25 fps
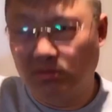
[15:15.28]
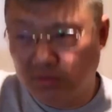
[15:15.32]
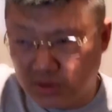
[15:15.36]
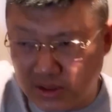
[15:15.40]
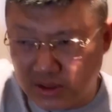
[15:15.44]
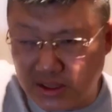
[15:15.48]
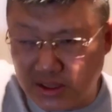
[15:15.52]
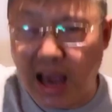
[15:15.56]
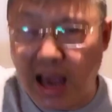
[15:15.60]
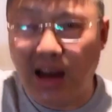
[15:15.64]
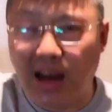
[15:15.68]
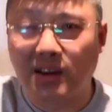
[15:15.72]

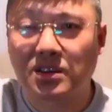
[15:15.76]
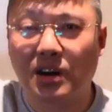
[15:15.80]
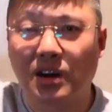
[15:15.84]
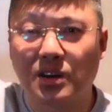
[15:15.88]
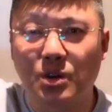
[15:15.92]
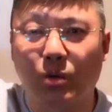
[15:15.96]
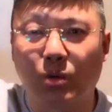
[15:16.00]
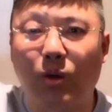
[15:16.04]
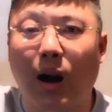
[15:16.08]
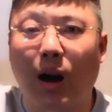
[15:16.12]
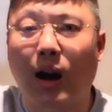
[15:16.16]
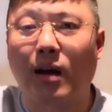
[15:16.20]
下了车
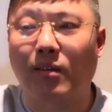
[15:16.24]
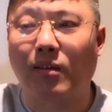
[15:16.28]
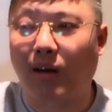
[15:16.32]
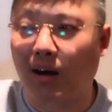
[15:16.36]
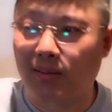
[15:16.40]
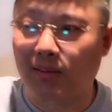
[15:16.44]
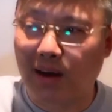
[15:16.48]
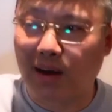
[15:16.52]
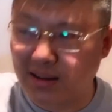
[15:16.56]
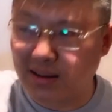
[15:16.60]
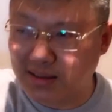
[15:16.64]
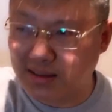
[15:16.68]
就玩，玩
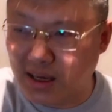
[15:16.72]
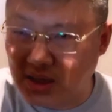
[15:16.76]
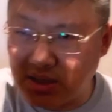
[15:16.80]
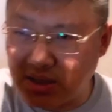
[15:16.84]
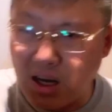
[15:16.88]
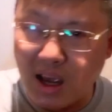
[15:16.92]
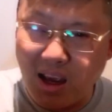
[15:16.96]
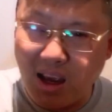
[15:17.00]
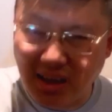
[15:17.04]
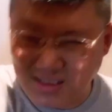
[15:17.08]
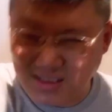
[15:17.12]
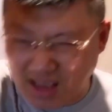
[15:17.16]
完了再
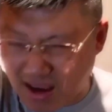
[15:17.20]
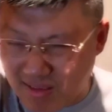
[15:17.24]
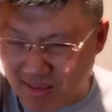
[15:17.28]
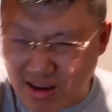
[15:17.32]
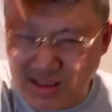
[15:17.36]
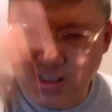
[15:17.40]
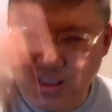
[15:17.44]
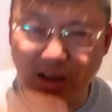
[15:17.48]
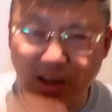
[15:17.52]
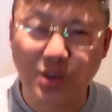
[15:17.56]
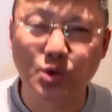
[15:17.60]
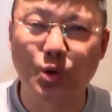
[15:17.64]
上，来，再往
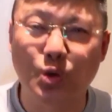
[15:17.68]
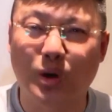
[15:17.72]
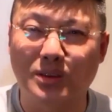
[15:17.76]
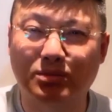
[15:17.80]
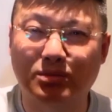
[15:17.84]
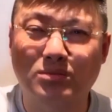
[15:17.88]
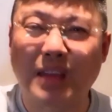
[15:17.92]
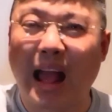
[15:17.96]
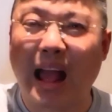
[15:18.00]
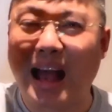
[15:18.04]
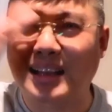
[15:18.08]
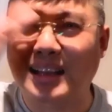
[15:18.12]
前坐
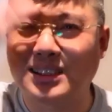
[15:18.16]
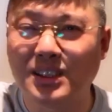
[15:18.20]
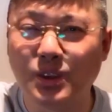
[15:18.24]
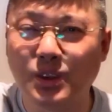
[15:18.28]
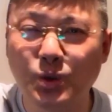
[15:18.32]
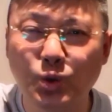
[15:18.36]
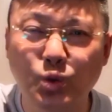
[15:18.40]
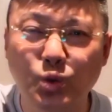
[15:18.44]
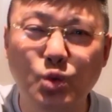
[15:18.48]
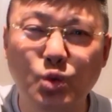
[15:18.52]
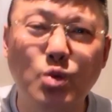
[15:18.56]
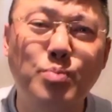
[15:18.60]
大京
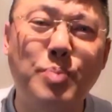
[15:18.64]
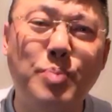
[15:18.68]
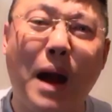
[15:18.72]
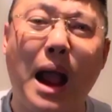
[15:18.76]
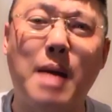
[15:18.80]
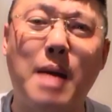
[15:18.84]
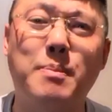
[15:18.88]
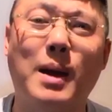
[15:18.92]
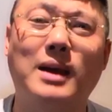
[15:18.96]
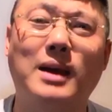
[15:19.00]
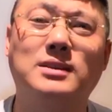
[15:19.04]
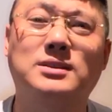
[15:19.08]
都八
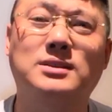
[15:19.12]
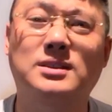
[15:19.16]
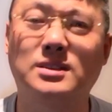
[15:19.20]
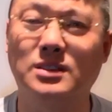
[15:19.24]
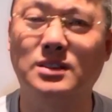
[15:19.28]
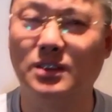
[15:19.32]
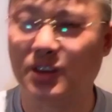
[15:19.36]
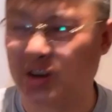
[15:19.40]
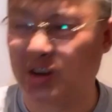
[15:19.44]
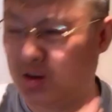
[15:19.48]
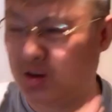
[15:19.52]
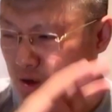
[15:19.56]
百四，
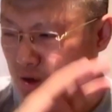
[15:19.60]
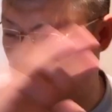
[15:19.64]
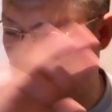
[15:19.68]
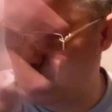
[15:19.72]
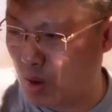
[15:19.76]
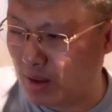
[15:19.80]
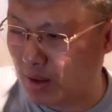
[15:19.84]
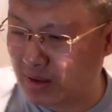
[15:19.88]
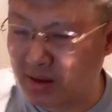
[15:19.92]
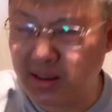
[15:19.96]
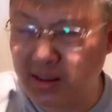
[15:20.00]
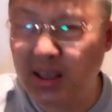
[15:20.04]
可
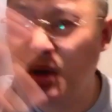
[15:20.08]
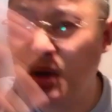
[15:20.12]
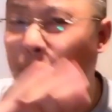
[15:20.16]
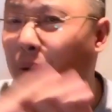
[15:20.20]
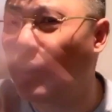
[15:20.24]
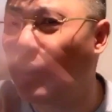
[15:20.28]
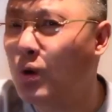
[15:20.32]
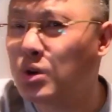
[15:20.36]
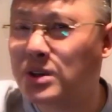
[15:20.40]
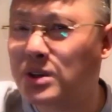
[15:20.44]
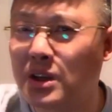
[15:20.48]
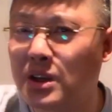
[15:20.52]
转的，一不
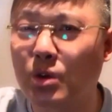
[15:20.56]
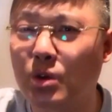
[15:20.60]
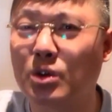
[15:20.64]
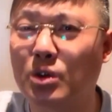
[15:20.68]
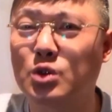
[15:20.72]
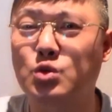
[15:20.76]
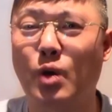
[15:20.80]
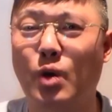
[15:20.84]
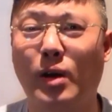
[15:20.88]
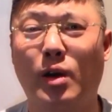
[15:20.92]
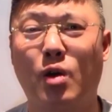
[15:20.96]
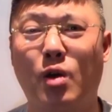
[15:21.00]
留神就能
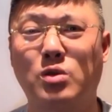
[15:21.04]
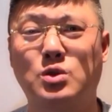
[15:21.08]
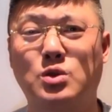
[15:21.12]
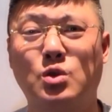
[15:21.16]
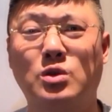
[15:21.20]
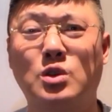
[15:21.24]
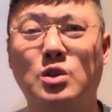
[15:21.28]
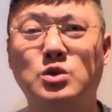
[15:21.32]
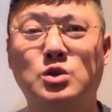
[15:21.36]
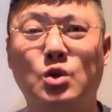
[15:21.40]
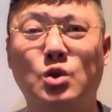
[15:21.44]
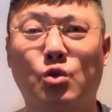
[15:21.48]
转到，就
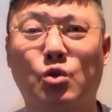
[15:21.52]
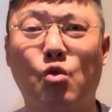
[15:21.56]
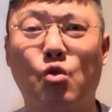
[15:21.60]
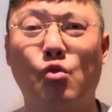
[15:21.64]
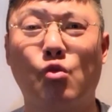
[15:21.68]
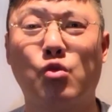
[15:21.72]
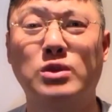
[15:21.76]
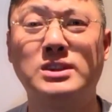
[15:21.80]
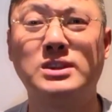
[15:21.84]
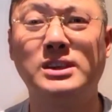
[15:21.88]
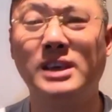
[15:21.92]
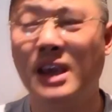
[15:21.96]
能就是古
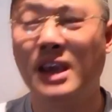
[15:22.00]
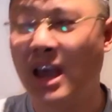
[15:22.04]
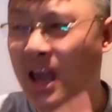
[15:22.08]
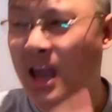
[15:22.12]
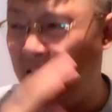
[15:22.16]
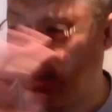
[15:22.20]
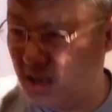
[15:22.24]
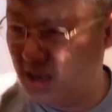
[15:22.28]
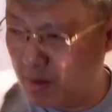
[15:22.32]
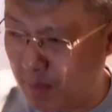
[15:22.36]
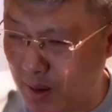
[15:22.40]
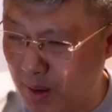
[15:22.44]
迹，
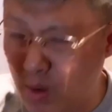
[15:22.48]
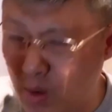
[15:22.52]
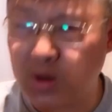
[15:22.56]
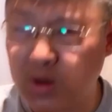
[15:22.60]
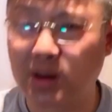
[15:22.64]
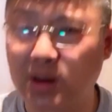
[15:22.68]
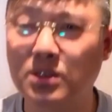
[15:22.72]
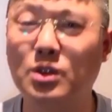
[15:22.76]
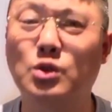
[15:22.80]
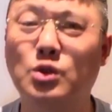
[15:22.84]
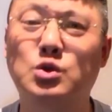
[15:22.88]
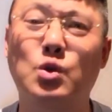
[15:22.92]
一不留
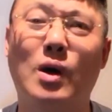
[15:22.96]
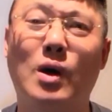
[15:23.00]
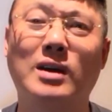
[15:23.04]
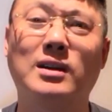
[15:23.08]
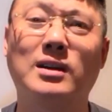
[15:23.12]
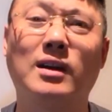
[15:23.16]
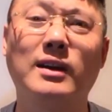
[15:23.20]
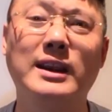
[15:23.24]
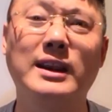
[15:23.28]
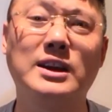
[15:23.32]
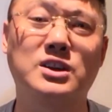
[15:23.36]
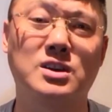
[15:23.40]
神就撞
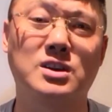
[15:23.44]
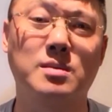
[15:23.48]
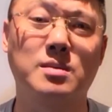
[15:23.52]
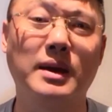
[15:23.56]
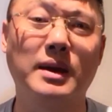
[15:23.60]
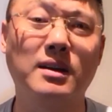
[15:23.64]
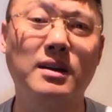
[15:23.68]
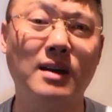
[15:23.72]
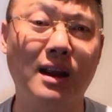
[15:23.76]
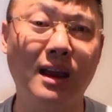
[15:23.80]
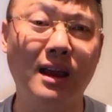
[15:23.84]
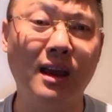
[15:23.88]
上历史
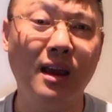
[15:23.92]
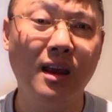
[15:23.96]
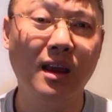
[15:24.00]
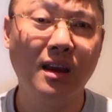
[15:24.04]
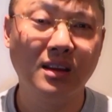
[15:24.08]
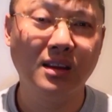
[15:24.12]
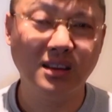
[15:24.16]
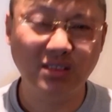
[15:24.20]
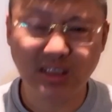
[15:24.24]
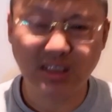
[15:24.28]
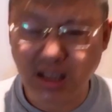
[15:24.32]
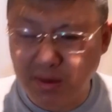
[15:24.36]
名人。
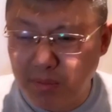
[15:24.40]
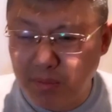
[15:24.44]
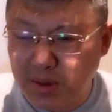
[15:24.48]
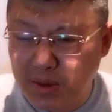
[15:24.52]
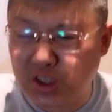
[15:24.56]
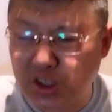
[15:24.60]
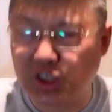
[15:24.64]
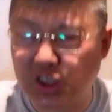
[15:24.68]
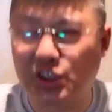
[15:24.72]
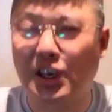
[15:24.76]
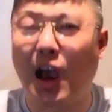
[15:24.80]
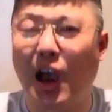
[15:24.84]
因为他们
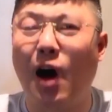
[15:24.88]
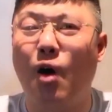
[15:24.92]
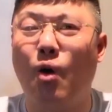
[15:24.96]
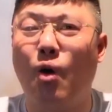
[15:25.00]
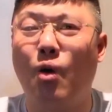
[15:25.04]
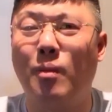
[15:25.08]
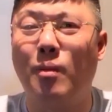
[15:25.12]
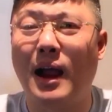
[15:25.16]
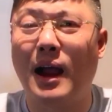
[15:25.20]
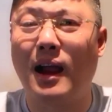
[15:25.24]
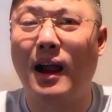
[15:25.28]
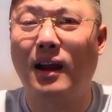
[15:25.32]
小
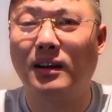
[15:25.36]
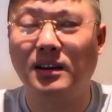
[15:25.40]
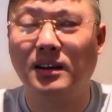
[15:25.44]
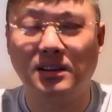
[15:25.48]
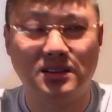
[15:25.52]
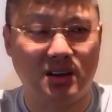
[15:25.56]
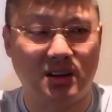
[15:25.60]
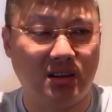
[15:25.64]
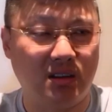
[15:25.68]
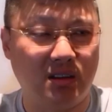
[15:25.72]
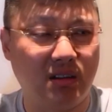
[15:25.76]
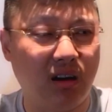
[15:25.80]
嘛，那
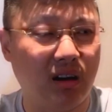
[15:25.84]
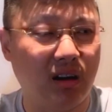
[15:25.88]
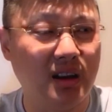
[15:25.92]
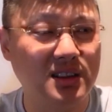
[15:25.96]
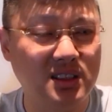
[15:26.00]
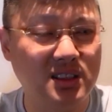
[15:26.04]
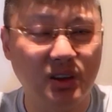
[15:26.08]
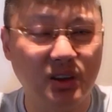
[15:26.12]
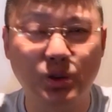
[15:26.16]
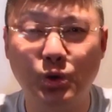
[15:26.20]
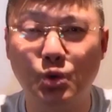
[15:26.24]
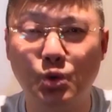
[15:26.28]
整个那
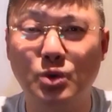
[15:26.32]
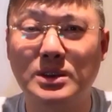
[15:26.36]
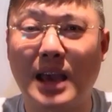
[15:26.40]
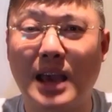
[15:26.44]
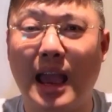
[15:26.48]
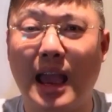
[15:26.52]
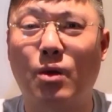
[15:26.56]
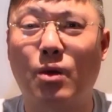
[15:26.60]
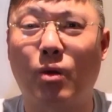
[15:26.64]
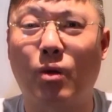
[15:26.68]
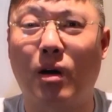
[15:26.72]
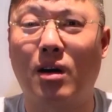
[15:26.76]
京都加
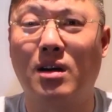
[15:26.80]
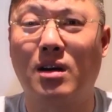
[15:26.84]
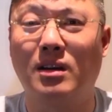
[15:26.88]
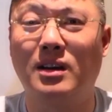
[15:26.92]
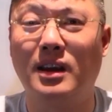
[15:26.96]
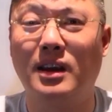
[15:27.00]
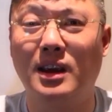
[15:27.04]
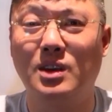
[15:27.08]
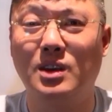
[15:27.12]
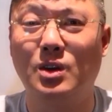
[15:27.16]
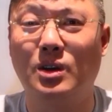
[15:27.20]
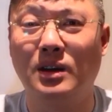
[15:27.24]
一块可能
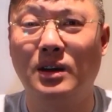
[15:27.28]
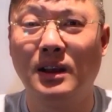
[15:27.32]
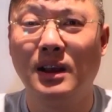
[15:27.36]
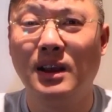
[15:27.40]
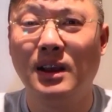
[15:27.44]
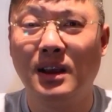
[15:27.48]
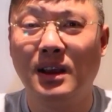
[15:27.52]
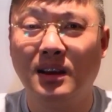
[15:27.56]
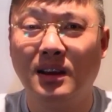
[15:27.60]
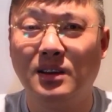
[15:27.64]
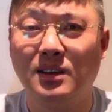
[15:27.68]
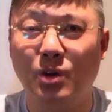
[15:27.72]
也就
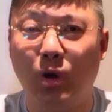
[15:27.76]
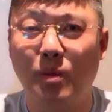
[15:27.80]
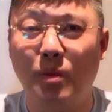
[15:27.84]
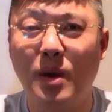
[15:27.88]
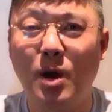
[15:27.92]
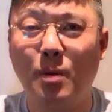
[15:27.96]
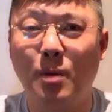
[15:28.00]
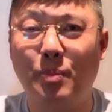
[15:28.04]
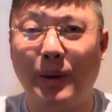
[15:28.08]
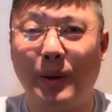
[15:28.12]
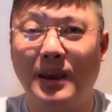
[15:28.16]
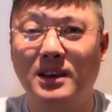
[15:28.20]
有没
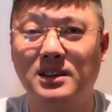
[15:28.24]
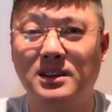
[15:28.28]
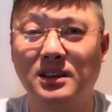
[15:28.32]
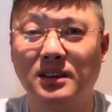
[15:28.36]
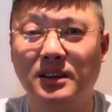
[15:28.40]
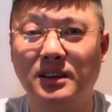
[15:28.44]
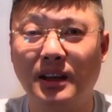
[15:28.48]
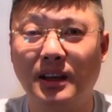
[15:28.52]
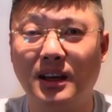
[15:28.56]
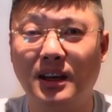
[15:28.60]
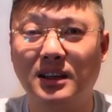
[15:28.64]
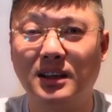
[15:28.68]
有北京
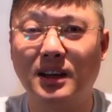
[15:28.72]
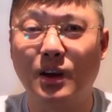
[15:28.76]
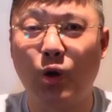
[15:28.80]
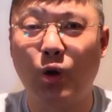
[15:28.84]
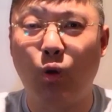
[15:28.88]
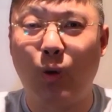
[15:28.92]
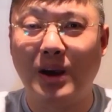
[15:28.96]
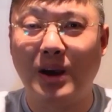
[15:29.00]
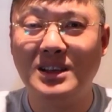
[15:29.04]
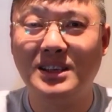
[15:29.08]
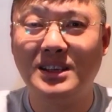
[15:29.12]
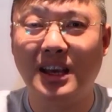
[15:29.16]
这个这个
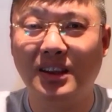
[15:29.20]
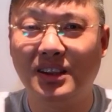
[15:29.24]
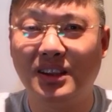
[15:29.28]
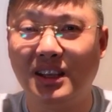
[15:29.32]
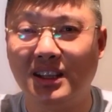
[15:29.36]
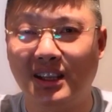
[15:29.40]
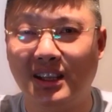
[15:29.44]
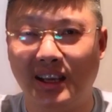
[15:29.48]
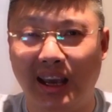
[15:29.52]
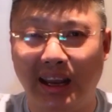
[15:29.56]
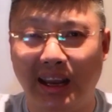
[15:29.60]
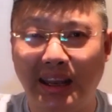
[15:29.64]
环线地
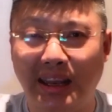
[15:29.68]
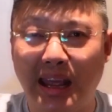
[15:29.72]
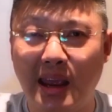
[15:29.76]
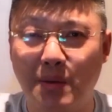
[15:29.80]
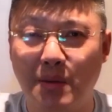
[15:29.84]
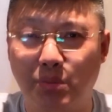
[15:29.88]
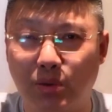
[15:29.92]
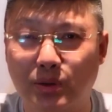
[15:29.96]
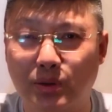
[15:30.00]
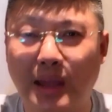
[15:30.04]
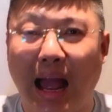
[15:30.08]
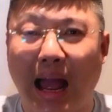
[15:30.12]
铁，那也
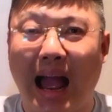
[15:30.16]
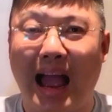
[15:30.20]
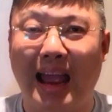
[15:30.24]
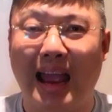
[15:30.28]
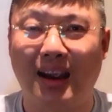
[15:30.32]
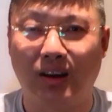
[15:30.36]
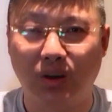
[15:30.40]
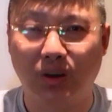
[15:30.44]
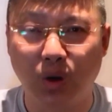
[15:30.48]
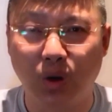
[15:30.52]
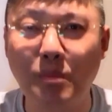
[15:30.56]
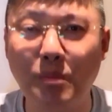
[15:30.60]
不大，反
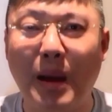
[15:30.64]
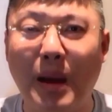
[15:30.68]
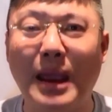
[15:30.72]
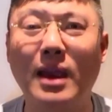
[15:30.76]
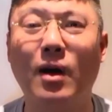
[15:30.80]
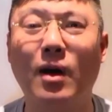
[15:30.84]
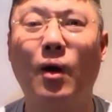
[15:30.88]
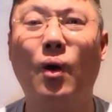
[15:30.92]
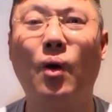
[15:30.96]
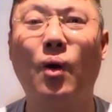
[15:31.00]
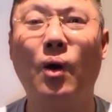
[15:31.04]
正都没有，